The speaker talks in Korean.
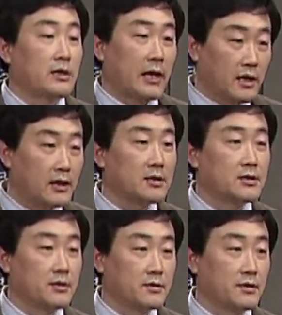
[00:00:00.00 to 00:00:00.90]

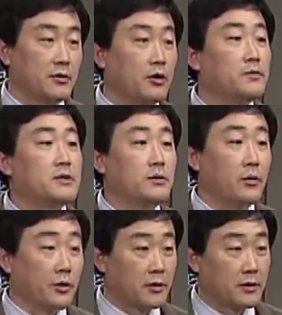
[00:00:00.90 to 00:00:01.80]
탈각시켰어요. 껍질을
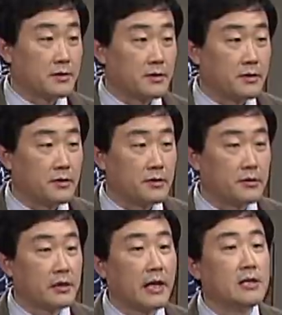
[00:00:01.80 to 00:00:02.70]
벗겨냈어요.
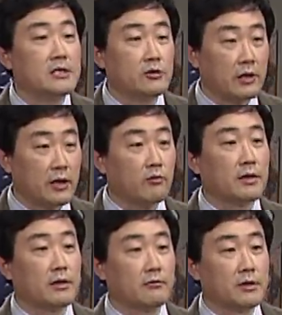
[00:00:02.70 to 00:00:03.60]
그걸 탈신화라고
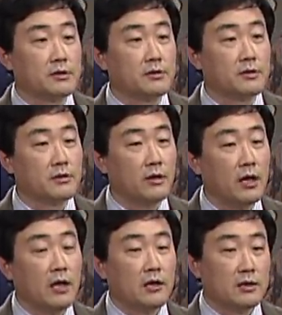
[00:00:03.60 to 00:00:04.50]
한다고 그랬죠. 그래서
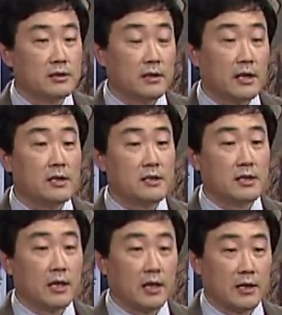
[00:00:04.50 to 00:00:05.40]
이스라엘
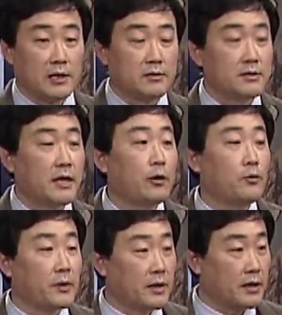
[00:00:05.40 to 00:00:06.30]
신앙 안에서
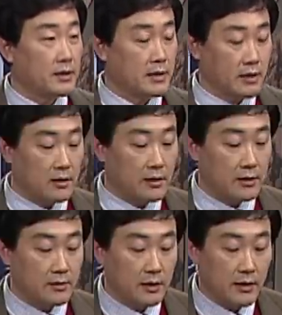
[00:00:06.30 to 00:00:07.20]
새롭게 생각을
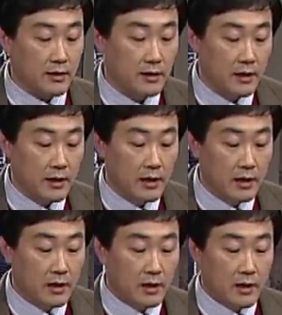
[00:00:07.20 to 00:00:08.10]
했는데
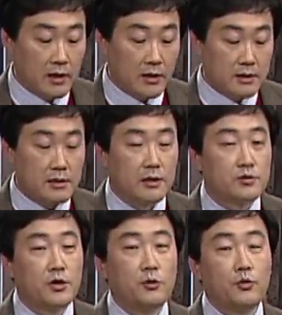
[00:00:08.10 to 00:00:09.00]
자,
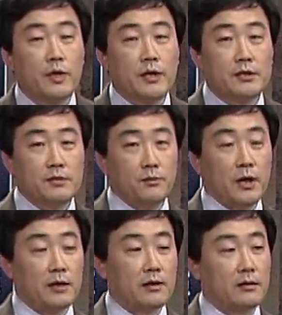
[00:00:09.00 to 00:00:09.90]
최후의
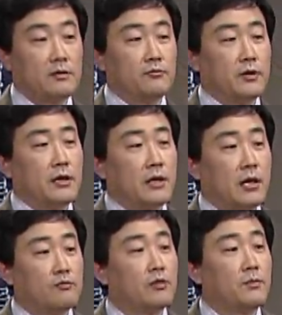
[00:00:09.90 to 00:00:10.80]
심판 같은 우리가
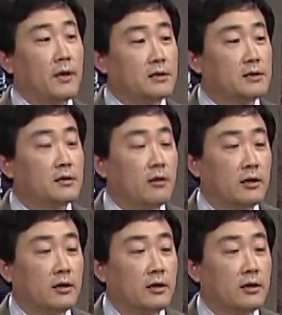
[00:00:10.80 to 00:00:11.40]
강물에 빠지는 것